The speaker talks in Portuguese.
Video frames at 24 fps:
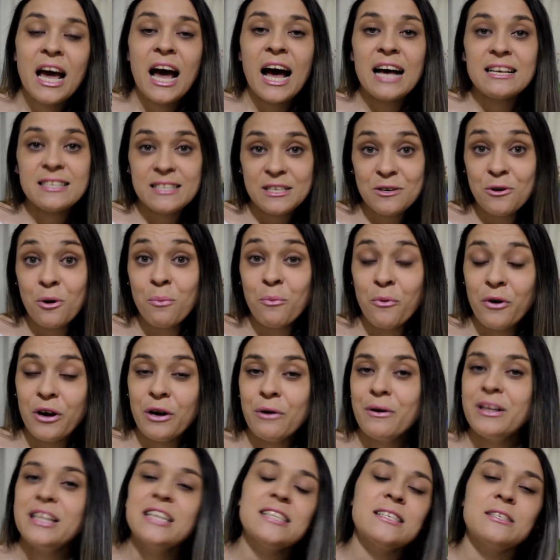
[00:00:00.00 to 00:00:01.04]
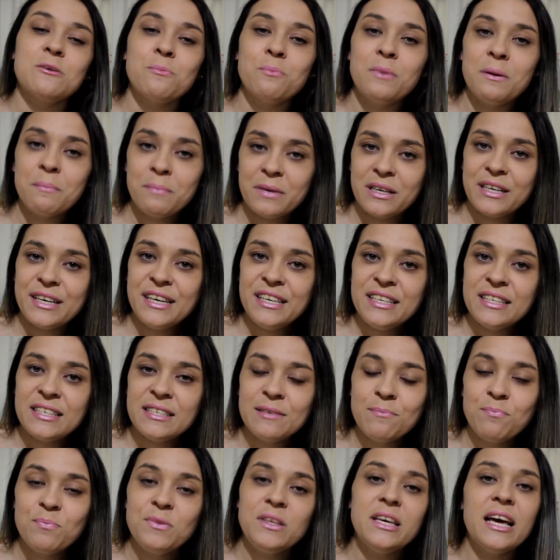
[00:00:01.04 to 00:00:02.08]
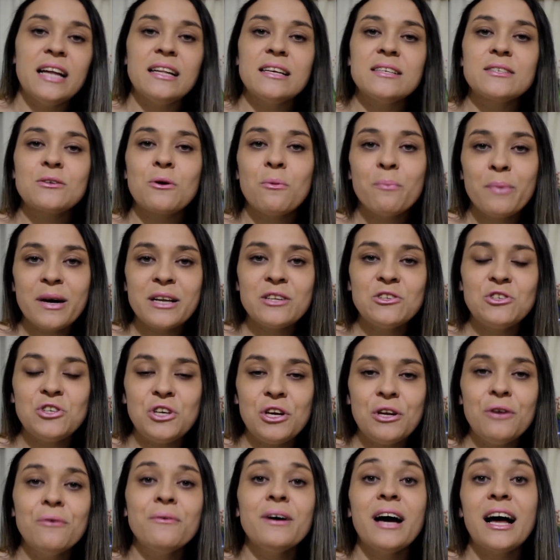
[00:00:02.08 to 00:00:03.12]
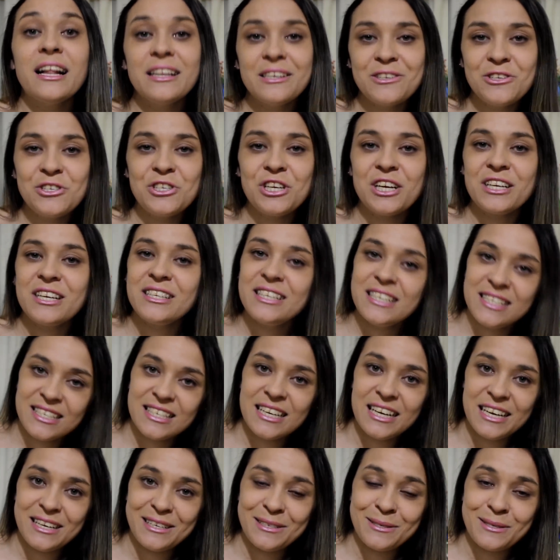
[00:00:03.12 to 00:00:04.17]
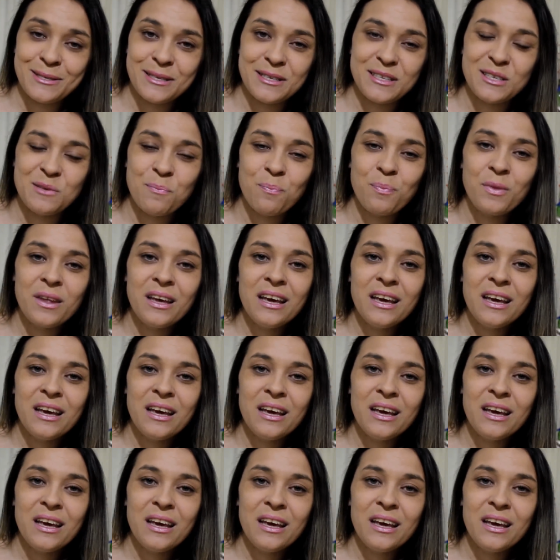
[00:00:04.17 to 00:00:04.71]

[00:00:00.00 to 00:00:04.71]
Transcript: Assim como eu, elas são mamães e elas compartilham a lancheira das crianças.